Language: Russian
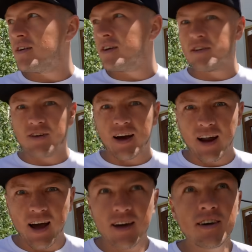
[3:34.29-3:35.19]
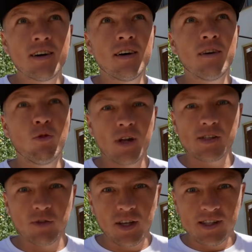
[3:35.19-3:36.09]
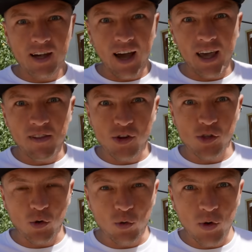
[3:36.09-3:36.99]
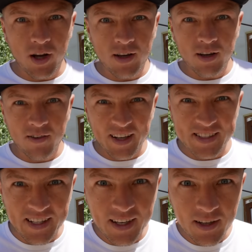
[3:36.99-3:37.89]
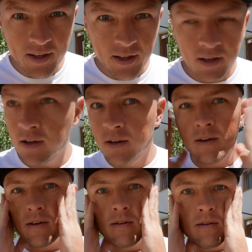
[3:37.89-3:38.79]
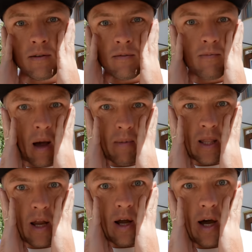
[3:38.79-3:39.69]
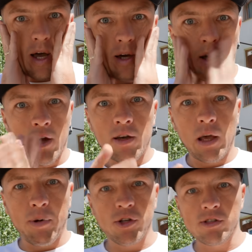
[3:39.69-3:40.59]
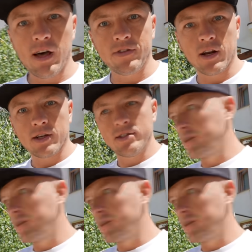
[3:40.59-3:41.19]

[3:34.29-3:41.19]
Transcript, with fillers: Это в горах? У нас вот есть такая инфраструктура в России? Мама дорогая, я пошел завтракать.